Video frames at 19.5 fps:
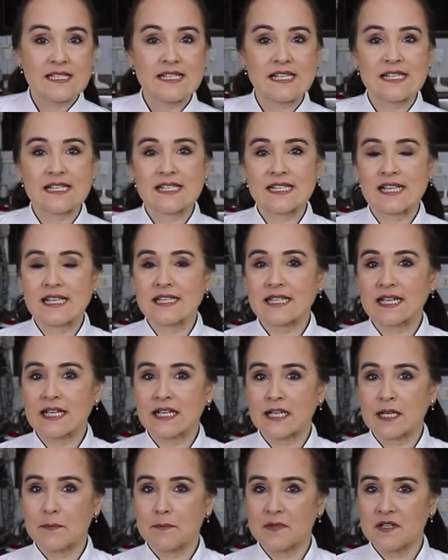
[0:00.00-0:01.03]

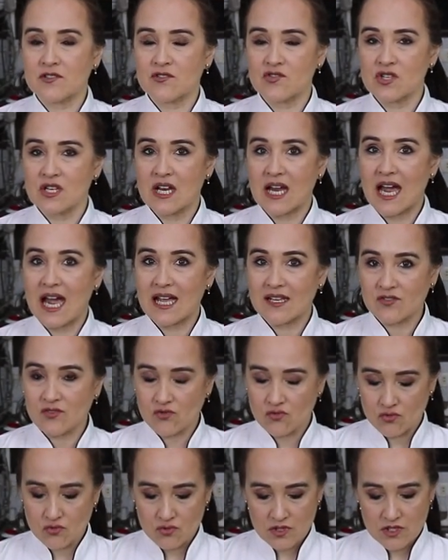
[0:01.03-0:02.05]
60 gramas de
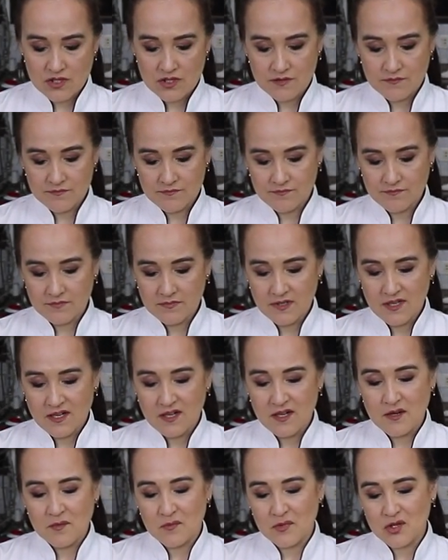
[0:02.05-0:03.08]
açúcar,
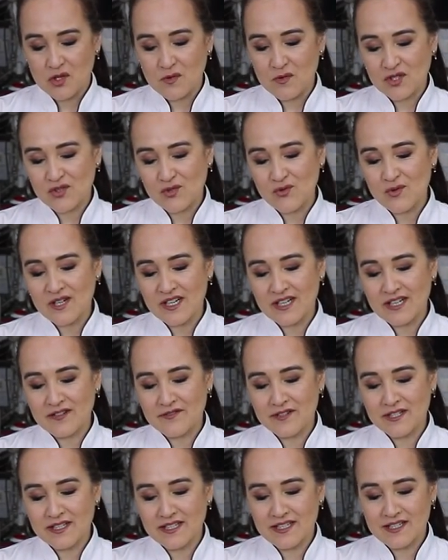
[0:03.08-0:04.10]
porque o açúcar,
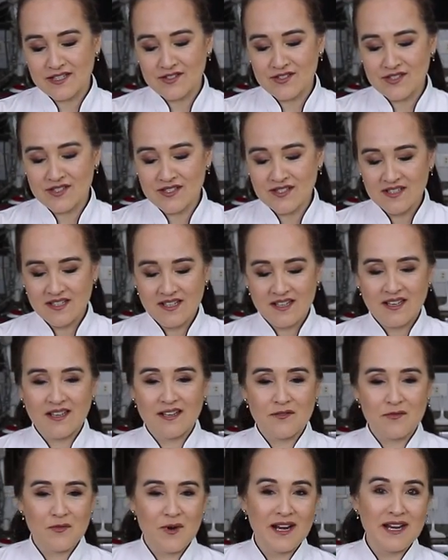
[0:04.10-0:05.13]
na verdade,
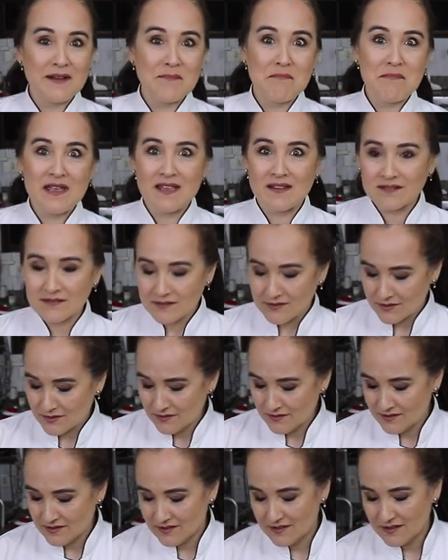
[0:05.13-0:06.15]
é um
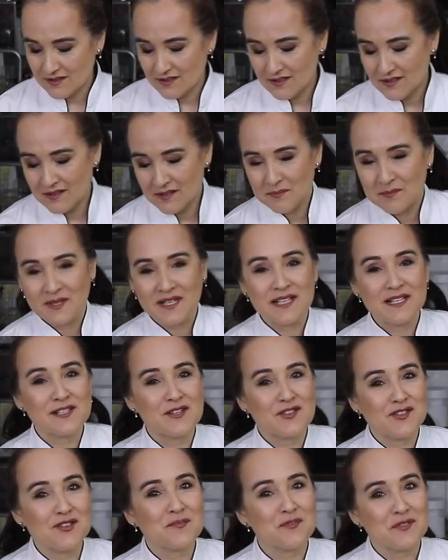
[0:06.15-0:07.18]
alimento para
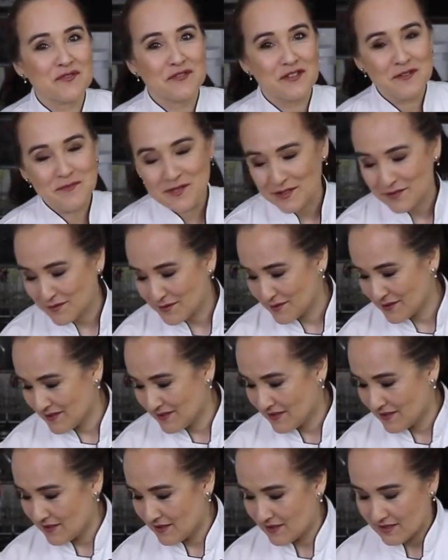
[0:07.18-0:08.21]
esse tipo de fermento.
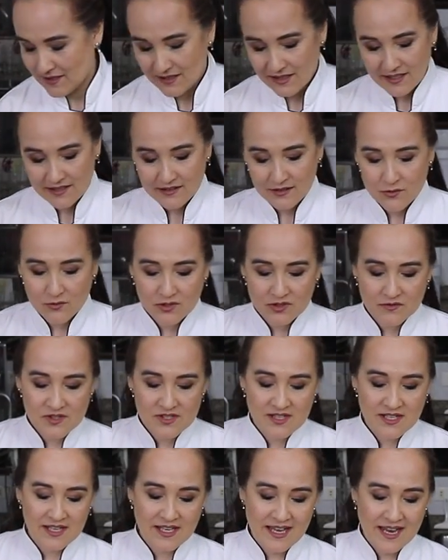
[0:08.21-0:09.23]
Então, quando
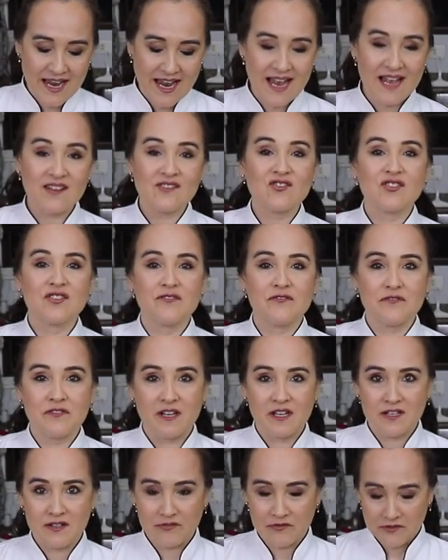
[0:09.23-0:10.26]
você quer
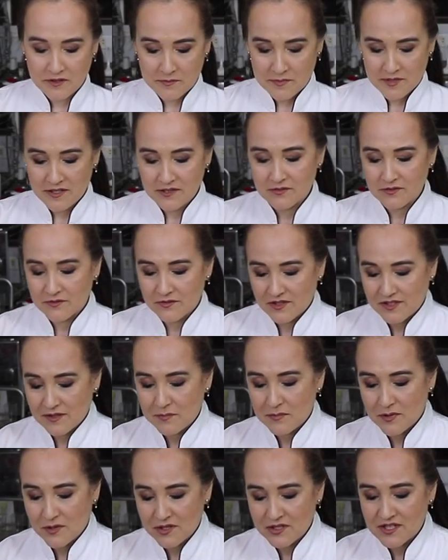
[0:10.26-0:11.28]
ativar o fermento,
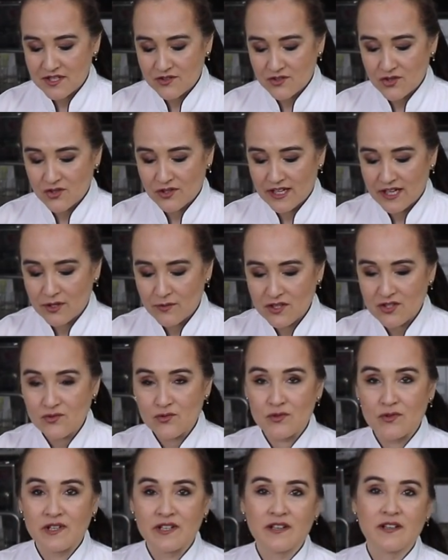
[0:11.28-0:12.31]
você pode adicionar o
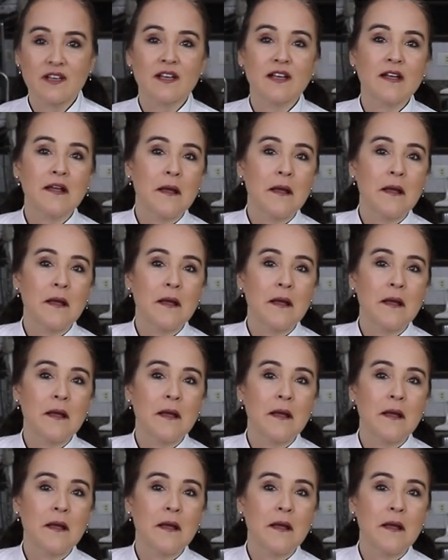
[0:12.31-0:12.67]
açúcar.